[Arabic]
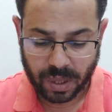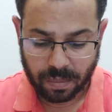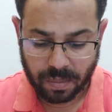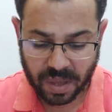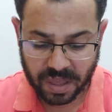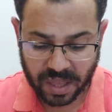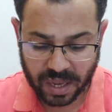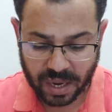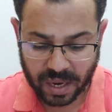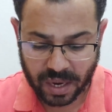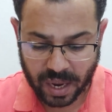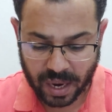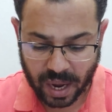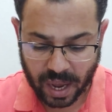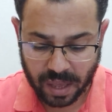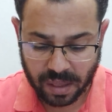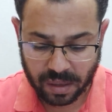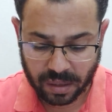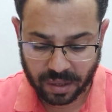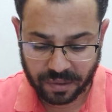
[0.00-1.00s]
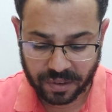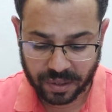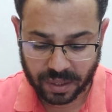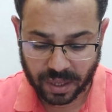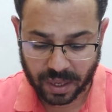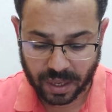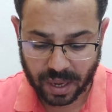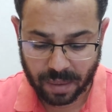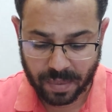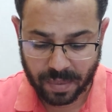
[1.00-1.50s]
مثلا انا عايز اضيف
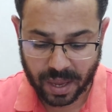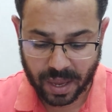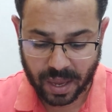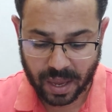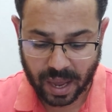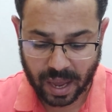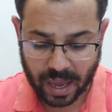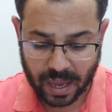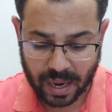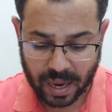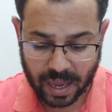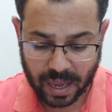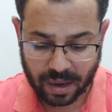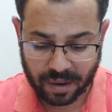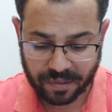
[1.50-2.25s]
الترجمه على